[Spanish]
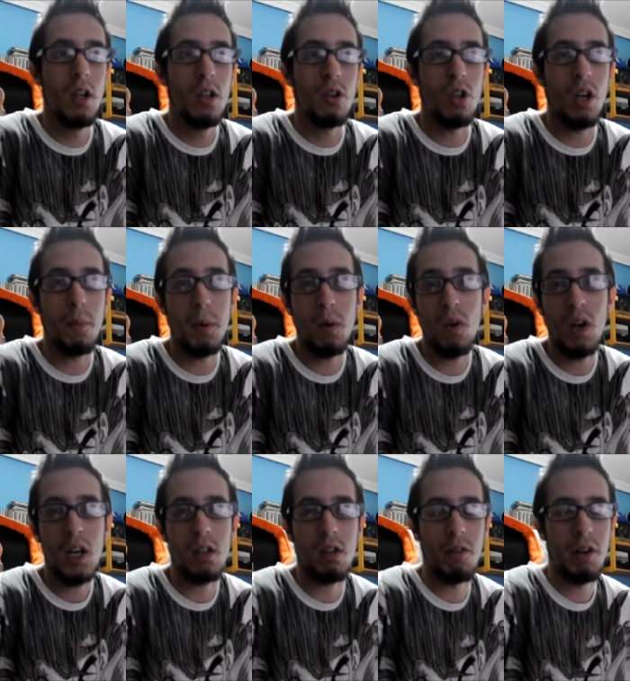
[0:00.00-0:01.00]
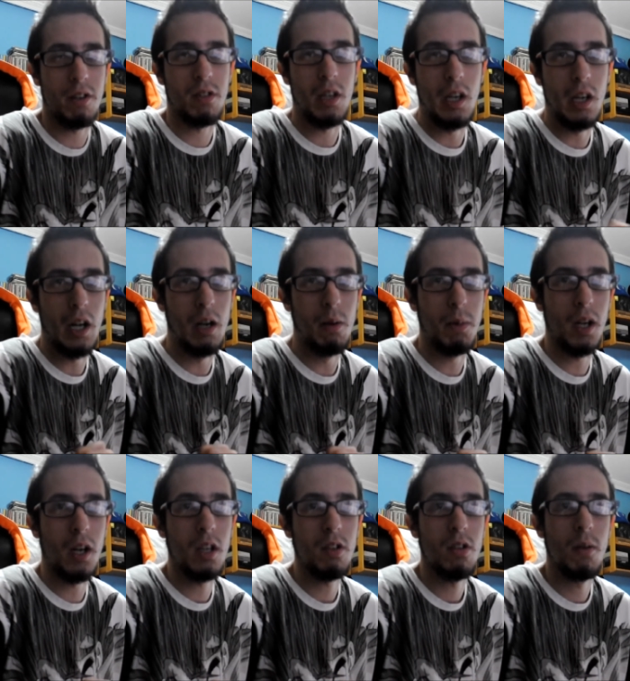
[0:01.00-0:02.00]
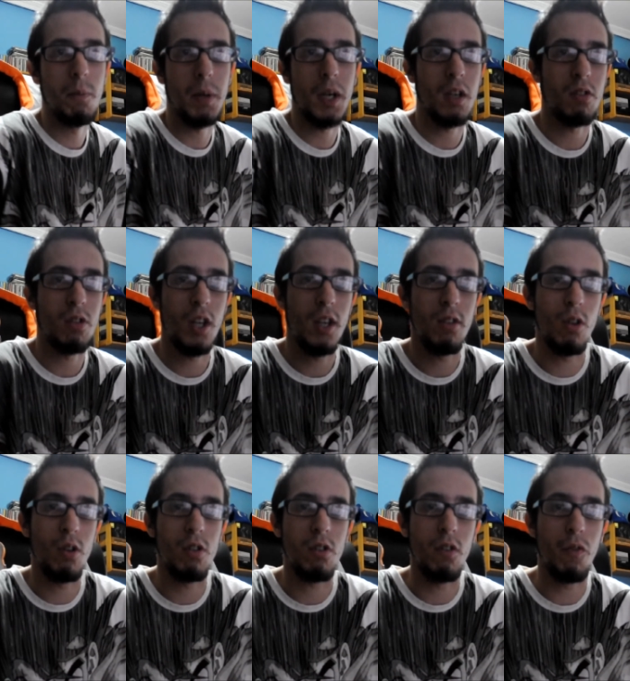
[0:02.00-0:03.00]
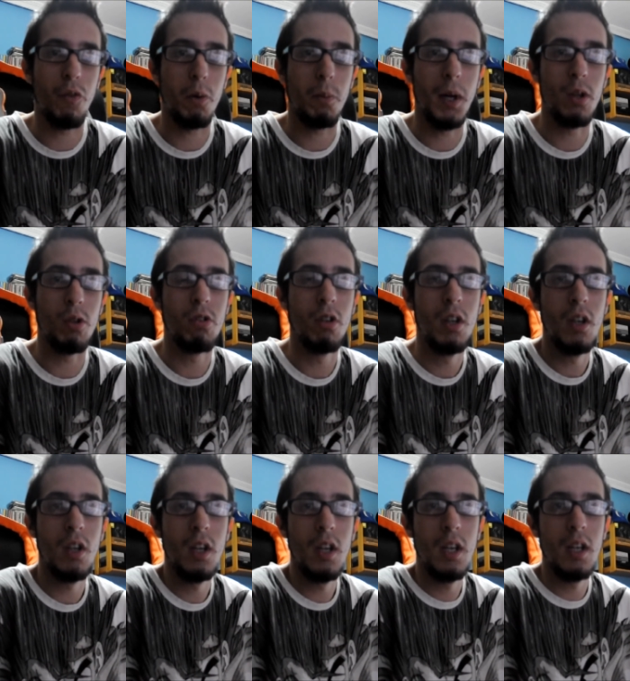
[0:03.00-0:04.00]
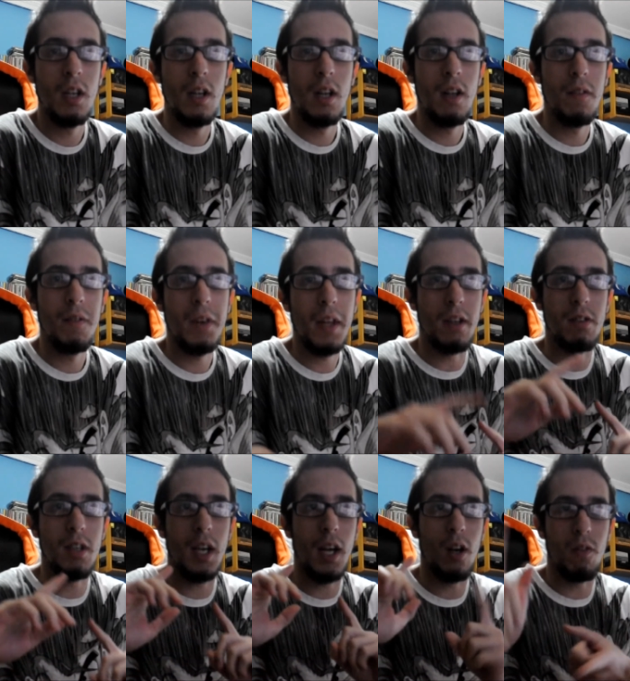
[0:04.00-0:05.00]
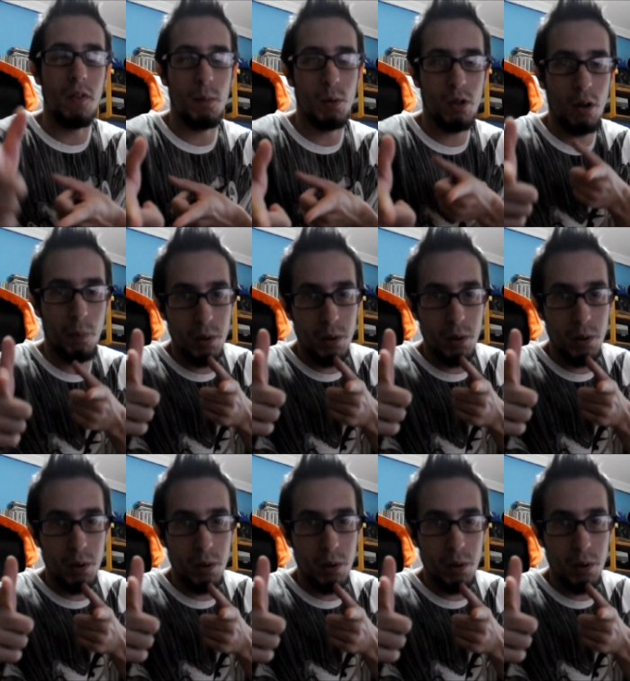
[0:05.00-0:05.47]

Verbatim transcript: todas las películas que se van a estrenar el viernes, para que estéis todos informados. Así que nos vemos en los